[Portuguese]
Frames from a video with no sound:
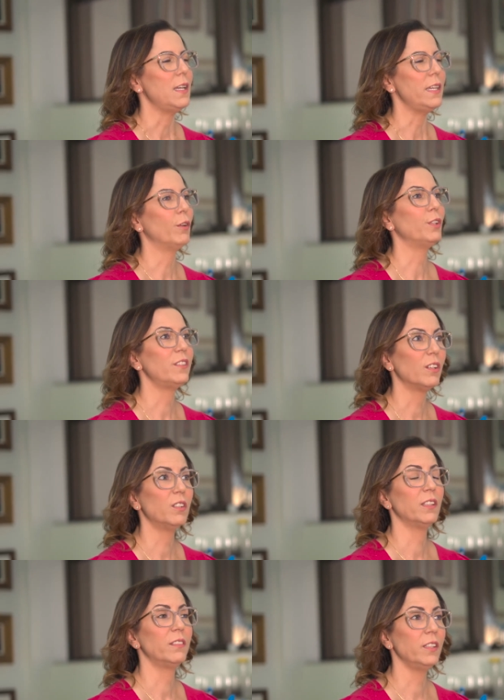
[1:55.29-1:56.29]
E eu vou dizer uma
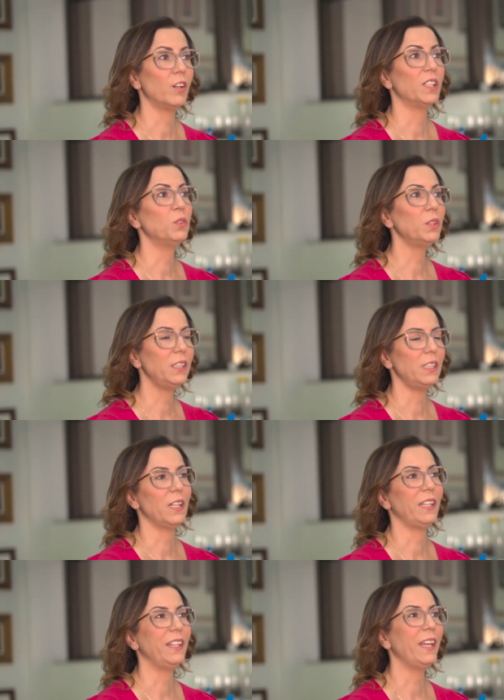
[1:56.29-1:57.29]
coisa senhora: no
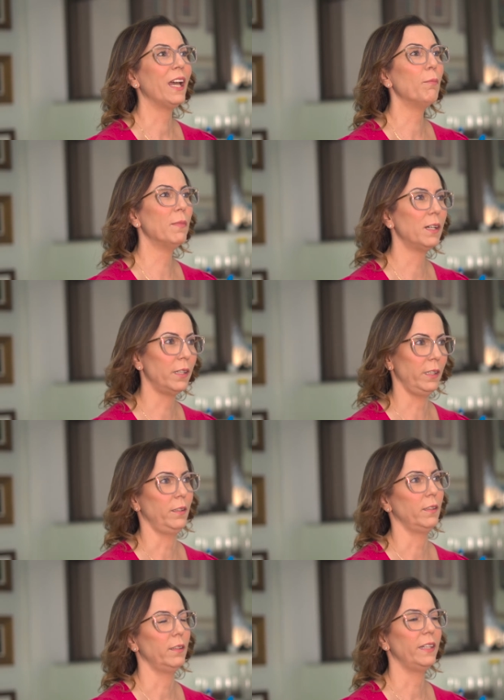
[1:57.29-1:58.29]
dia que nem a mãe
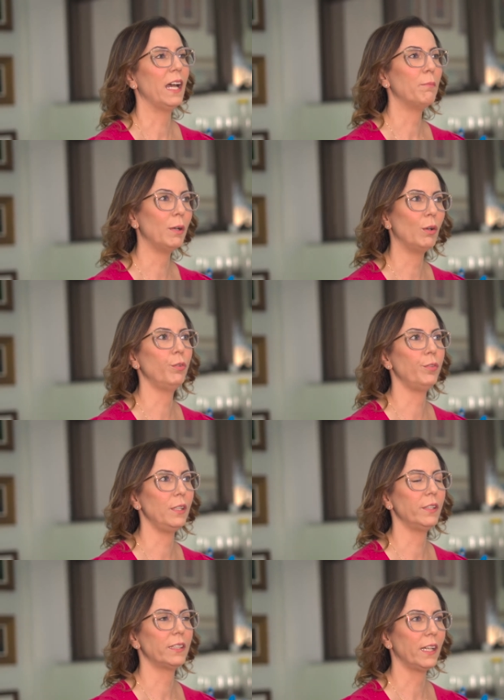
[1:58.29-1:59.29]
dê a mão ao
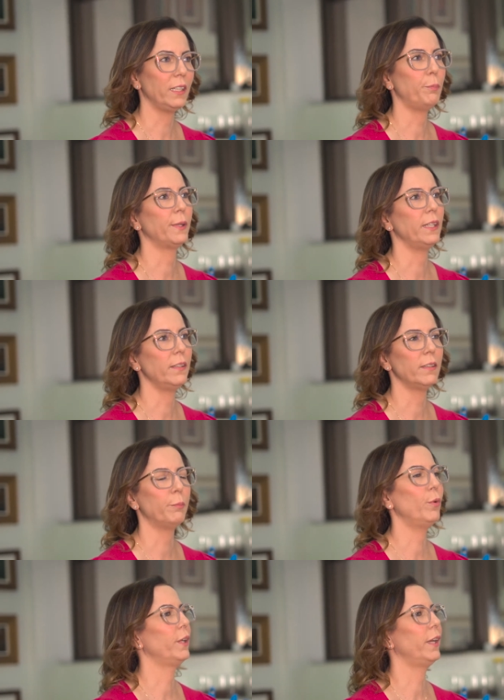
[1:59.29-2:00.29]
filho que está aqui preso, é
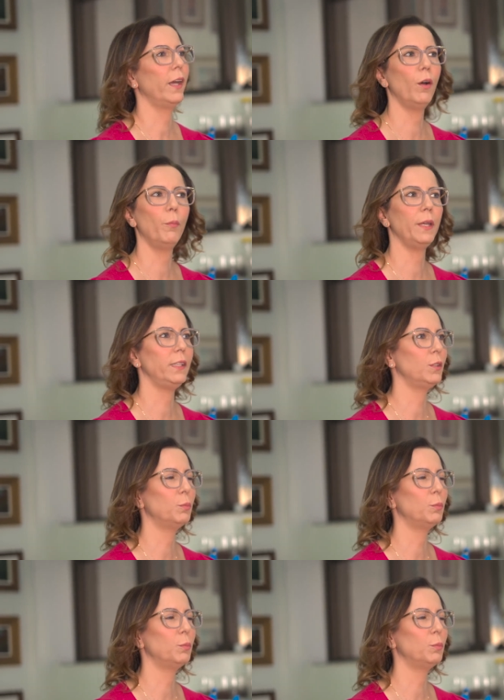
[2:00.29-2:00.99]
porque realmente o